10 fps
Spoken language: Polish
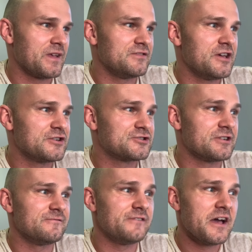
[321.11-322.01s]

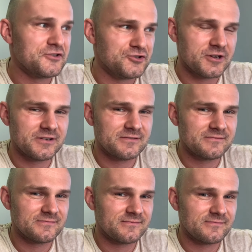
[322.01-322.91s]
Niechże wejdzie,
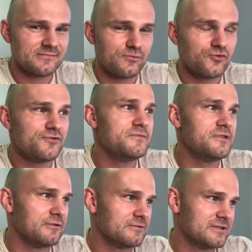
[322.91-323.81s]
mój
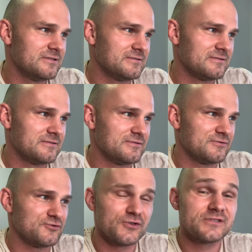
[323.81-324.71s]
miły,
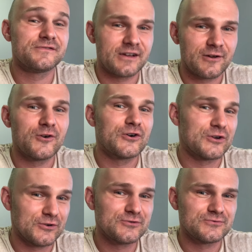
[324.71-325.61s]
do swego
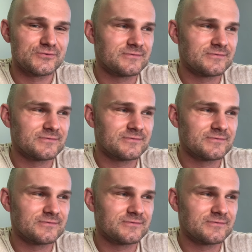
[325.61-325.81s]
ogrodu